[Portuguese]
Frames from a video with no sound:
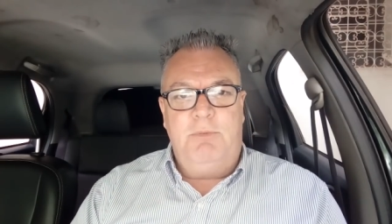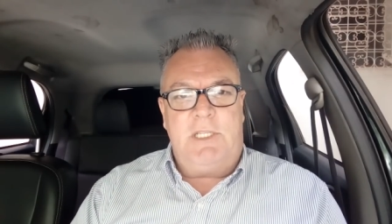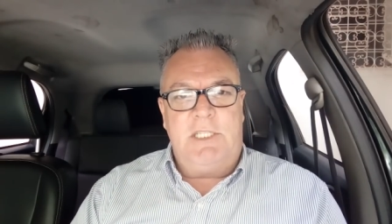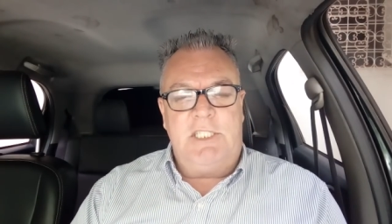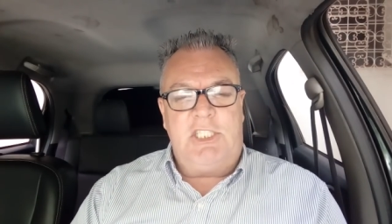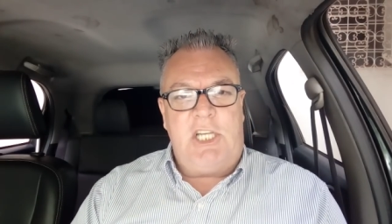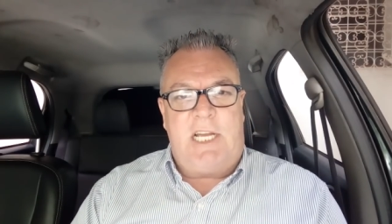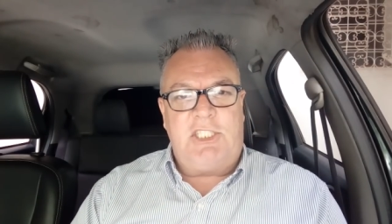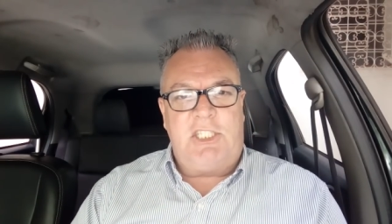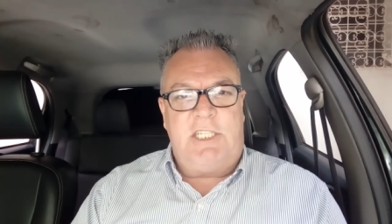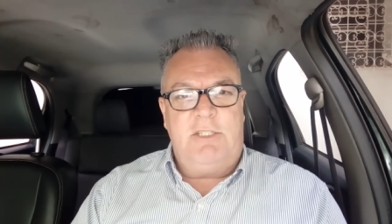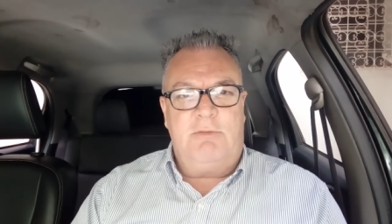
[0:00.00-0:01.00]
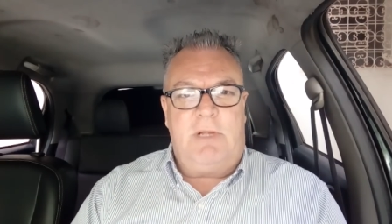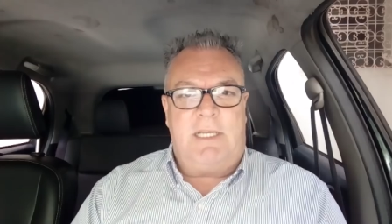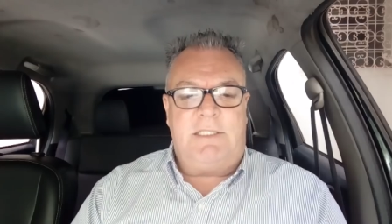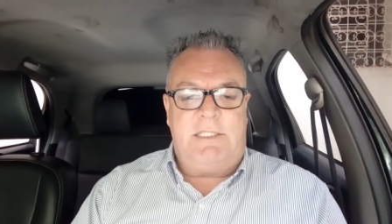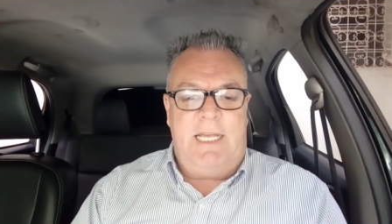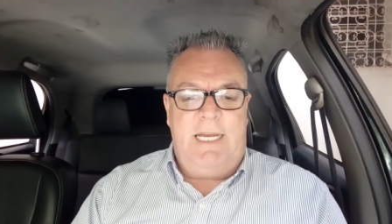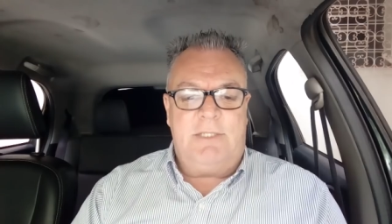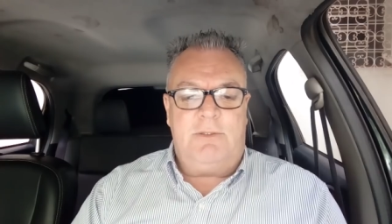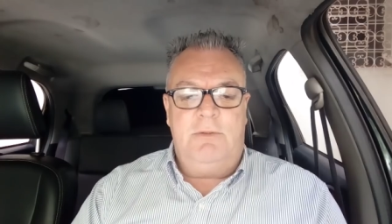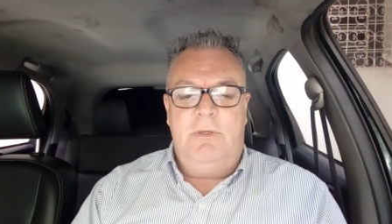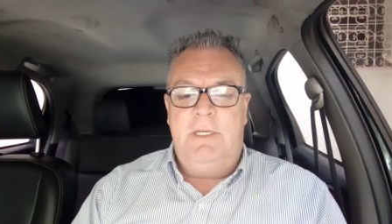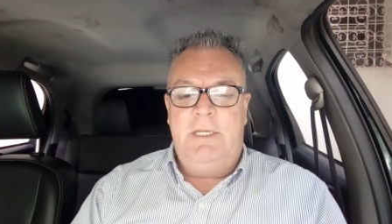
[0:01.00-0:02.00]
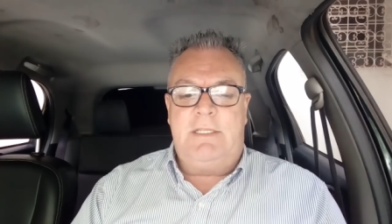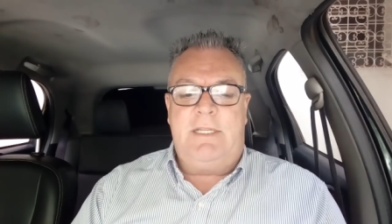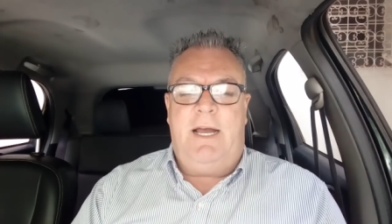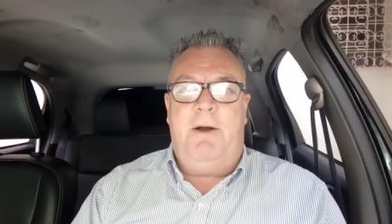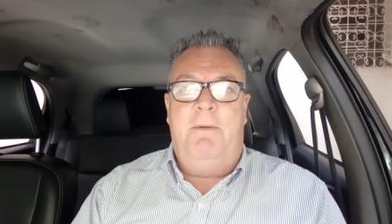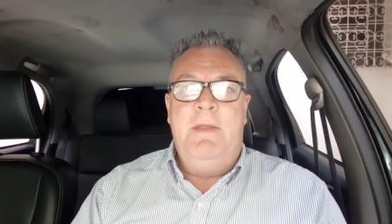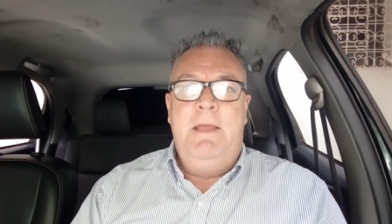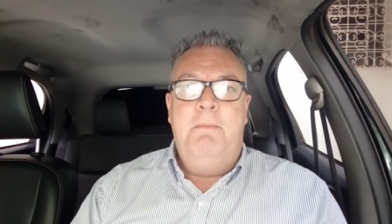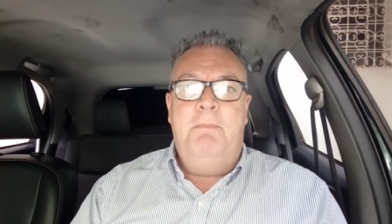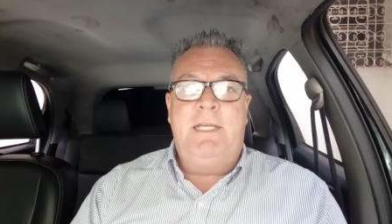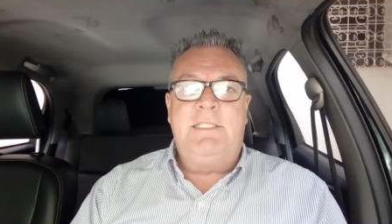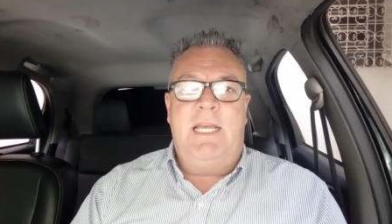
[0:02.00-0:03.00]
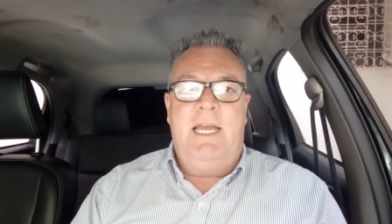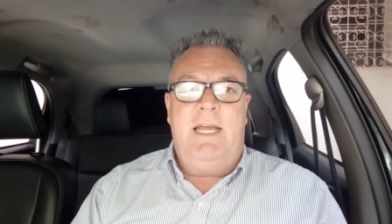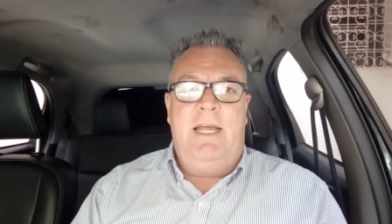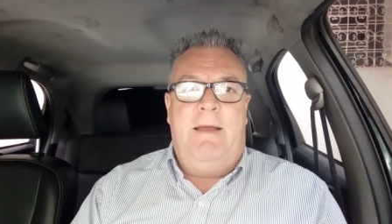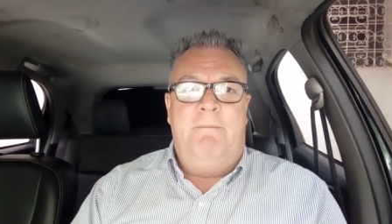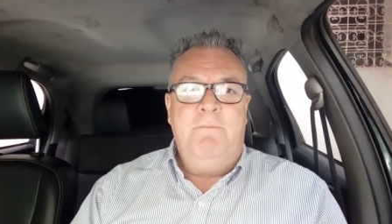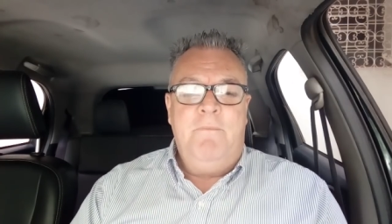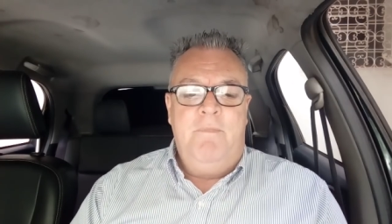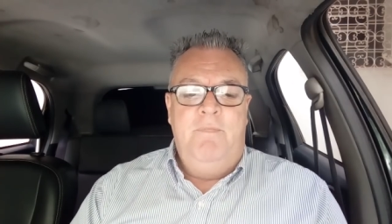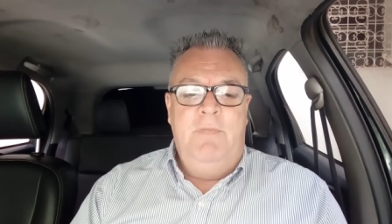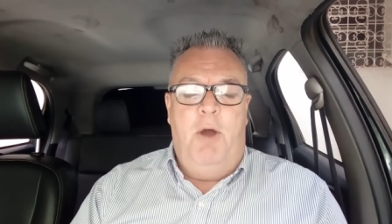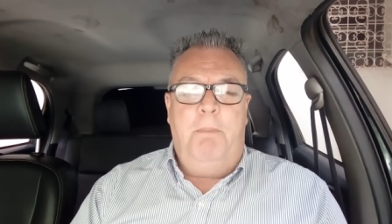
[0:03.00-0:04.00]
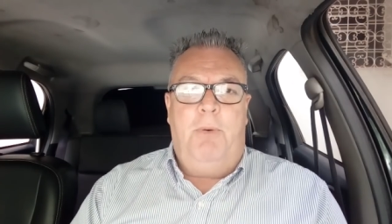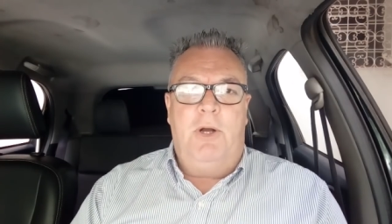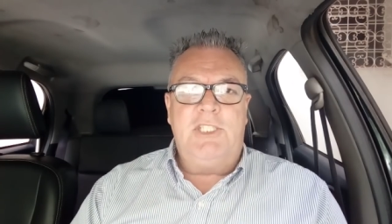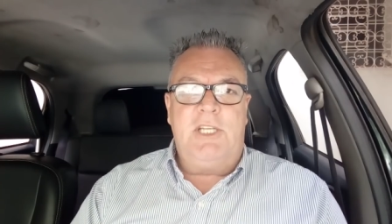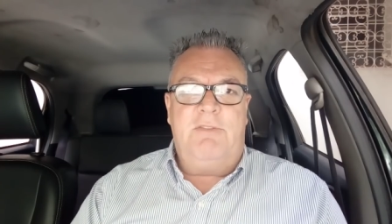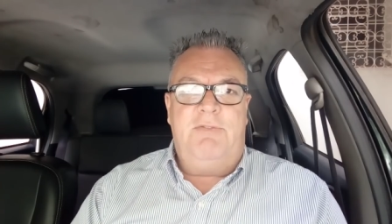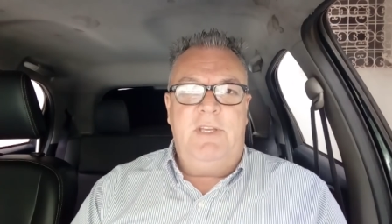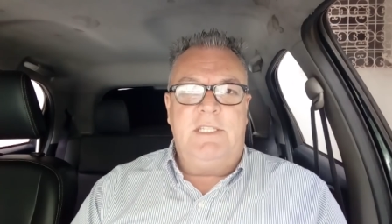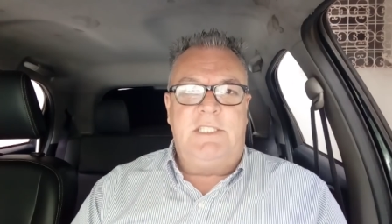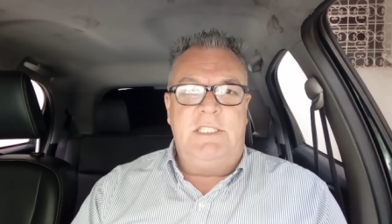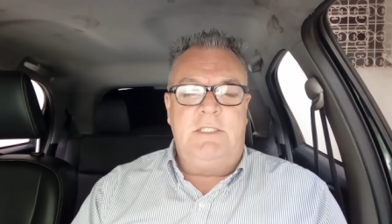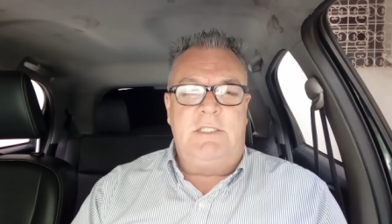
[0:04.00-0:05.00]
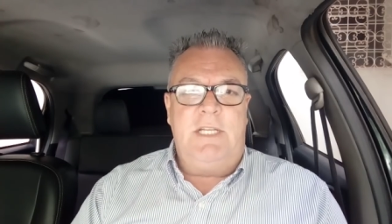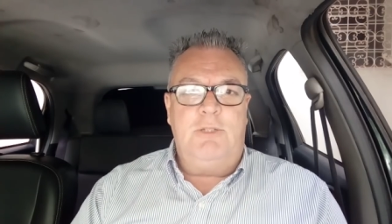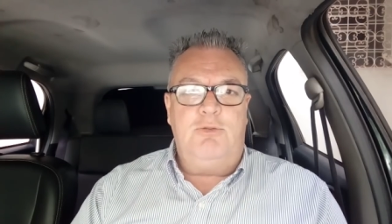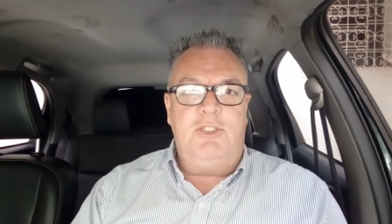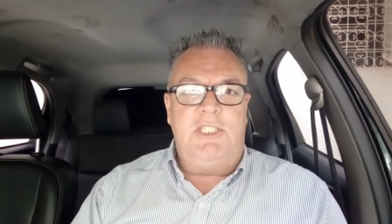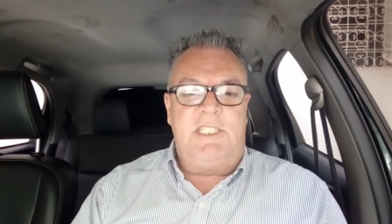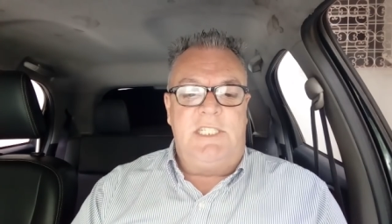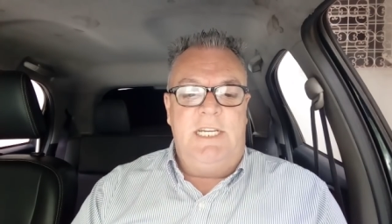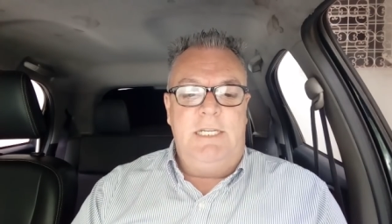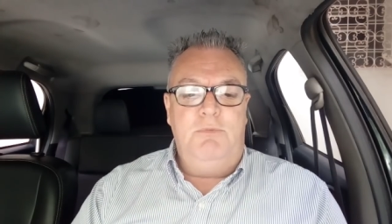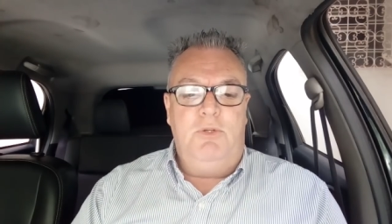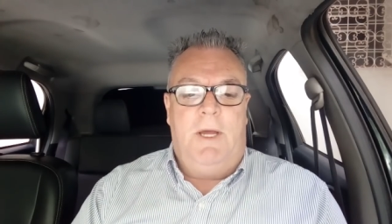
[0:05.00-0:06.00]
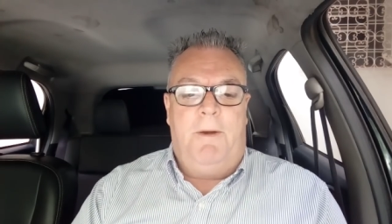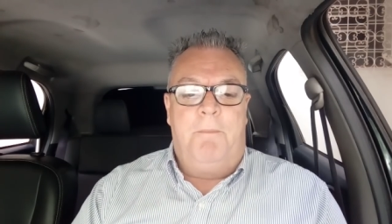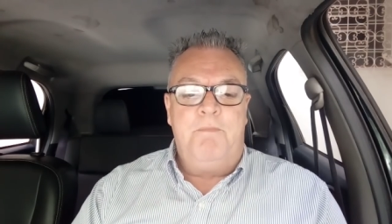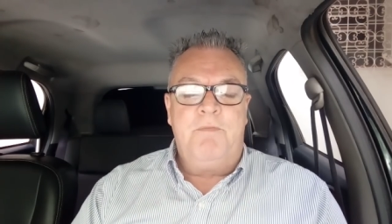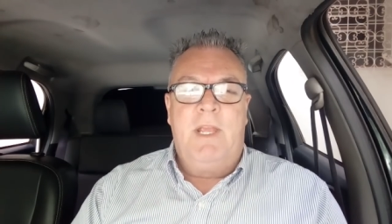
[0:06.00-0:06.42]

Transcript: Muita gente acha que não dá certo e tal, mas é, não pode haver assim tanto desânimo, não.